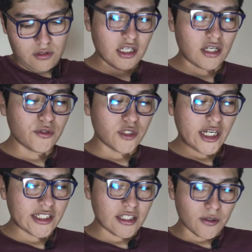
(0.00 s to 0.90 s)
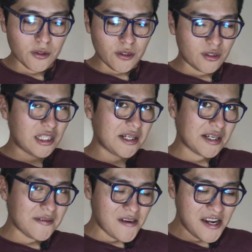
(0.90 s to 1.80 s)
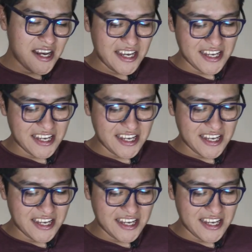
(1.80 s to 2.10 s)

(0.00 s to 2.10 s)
Si escuchan ese ruido terrible,